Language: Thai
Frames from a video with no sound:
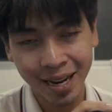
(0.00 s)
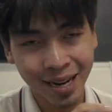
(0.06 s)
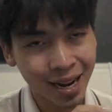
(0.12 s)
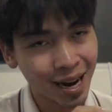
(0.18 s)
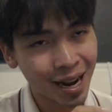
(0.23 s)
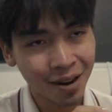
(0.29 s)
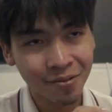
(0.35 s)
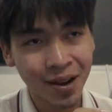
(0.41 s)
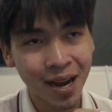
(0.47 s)
น่า
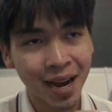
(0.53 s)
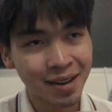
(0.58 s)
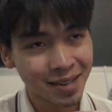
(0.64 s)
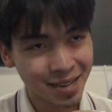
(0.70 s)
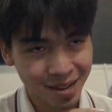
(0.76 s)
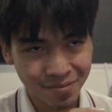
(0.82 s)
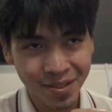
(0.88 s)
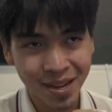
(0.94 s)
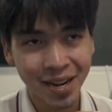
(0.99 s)
รักมาก
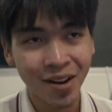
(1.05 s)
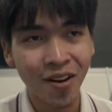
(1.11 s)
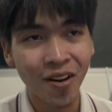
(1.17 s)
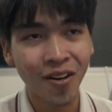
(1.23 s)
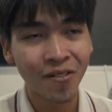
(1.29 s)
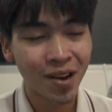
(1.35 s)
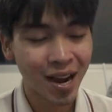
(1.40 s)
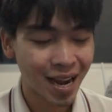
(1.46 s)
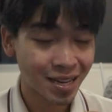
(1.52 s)
ที่มีของ
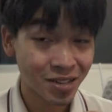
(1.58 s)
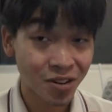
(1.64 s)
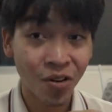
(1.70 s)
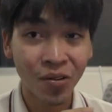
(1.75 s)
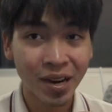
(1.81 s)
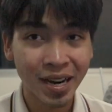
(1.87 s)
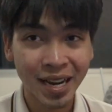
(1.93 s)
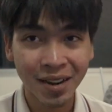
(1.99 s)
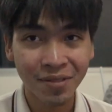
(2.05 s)
มาโชค
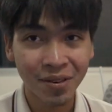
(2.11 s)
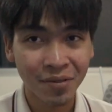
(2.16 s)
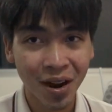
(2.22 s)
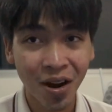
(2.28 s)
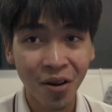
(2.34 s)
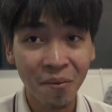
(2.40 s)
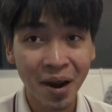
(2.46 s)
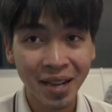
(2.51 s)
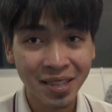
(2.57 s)
ดี แบบ
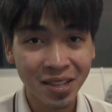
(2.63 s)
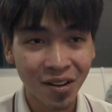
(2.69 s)
เข้าไป